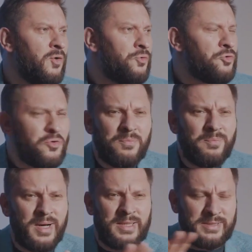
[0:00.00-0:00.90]
у нее
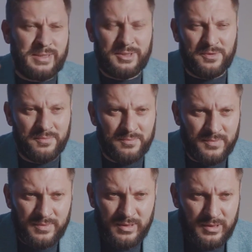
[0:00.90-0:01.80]
масса
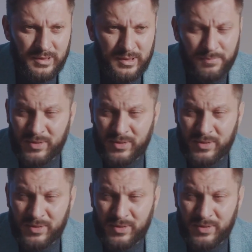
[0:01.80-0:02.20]
там э,